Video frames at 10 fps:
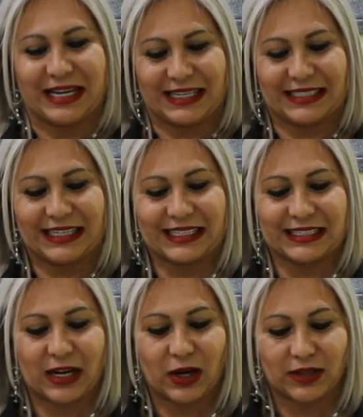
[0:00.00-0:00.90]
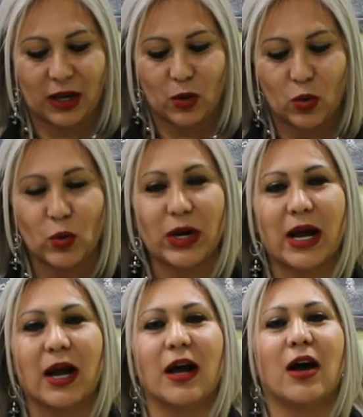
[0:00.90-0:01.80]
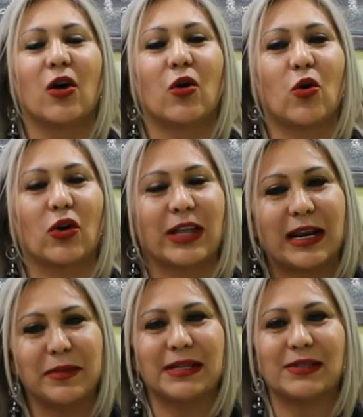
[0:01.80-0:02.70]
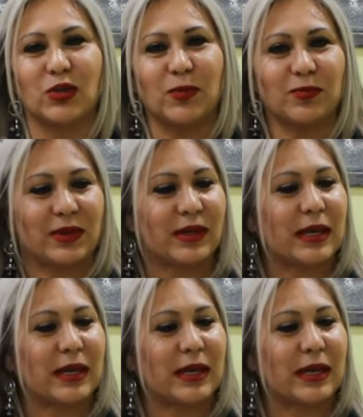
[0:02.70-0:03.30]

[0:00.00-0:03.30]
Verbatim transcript: Así que te, hago una cordial invitación,